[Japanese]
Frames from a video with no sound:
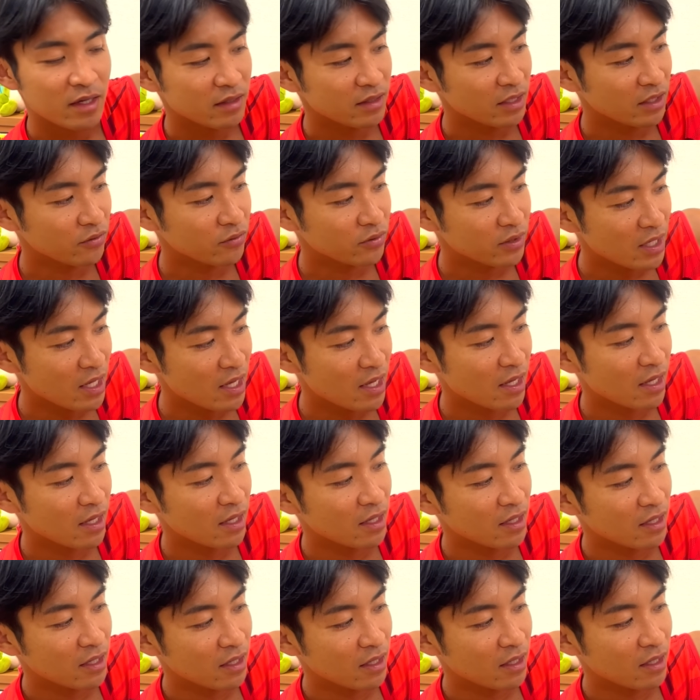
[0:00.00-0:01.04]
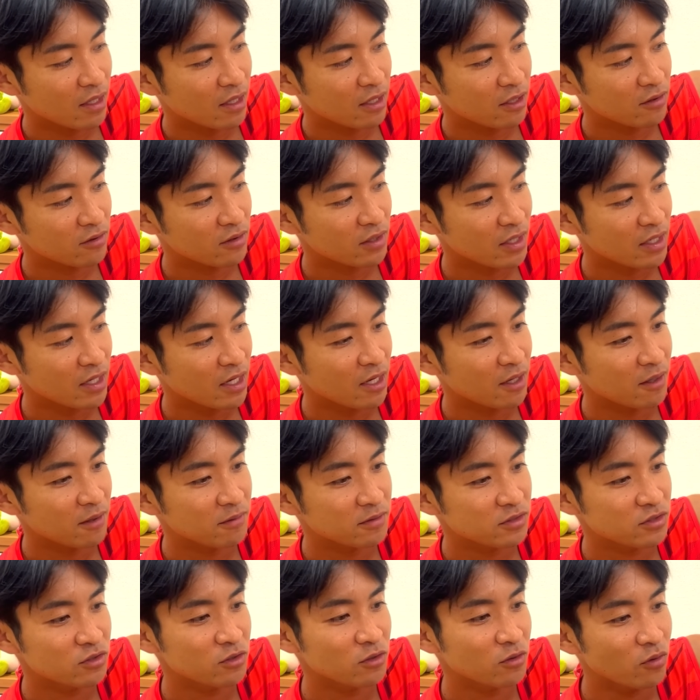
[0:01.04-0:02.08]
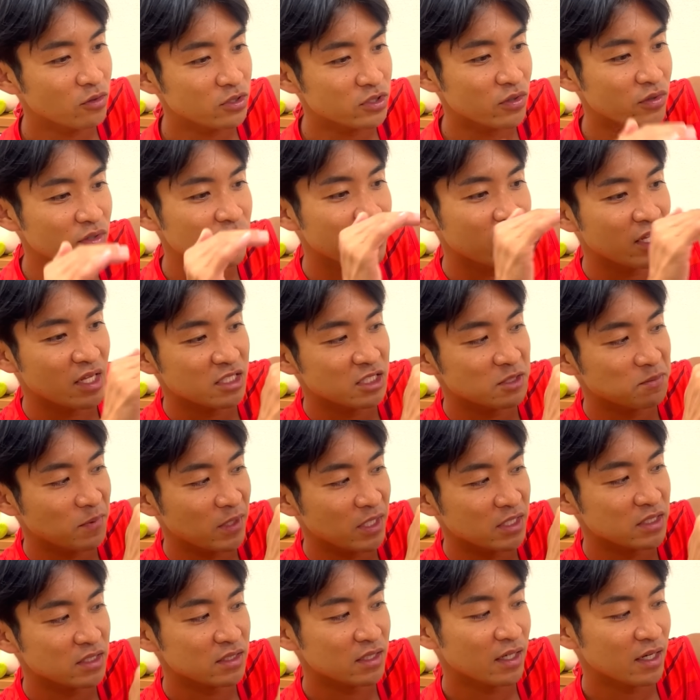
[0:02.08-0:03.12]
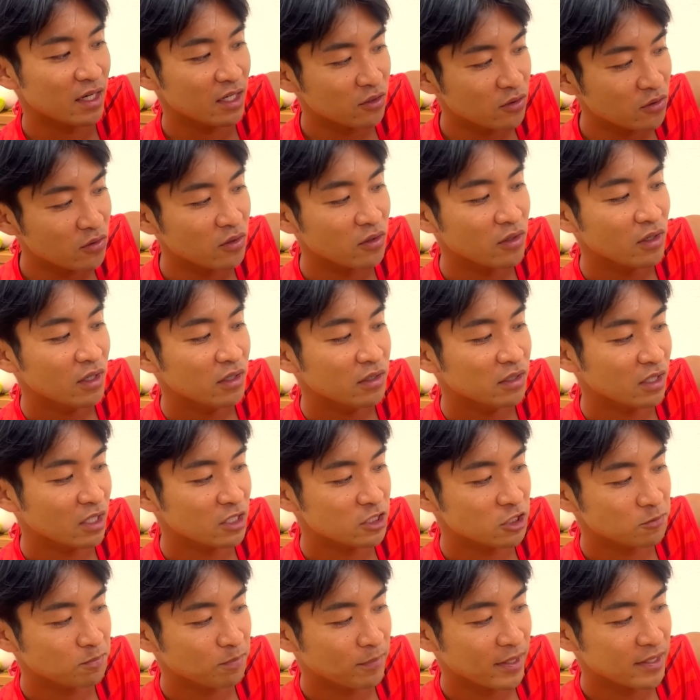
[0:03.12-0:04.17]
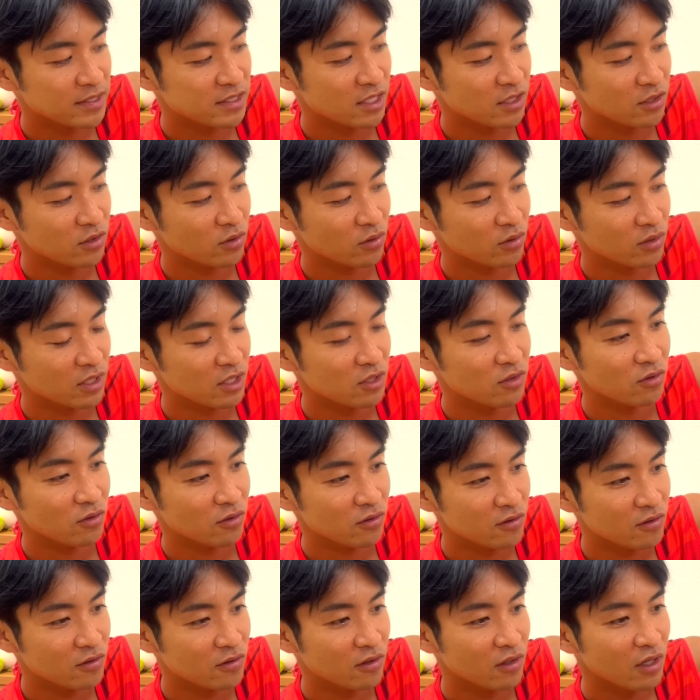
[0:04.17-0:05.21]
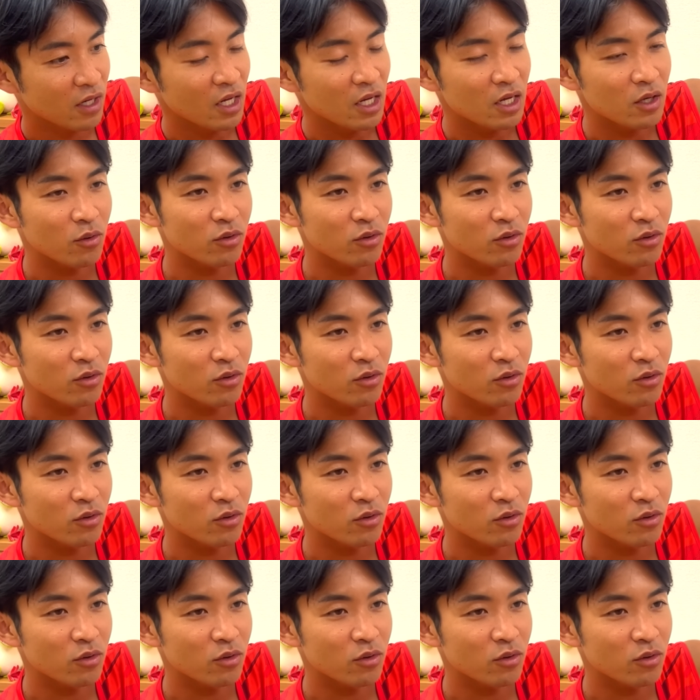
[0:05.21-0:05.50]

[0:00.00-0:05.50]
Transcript: なので、えー、言ったら、その遅いレースペースからの ななじゅっパーセント っていうのと、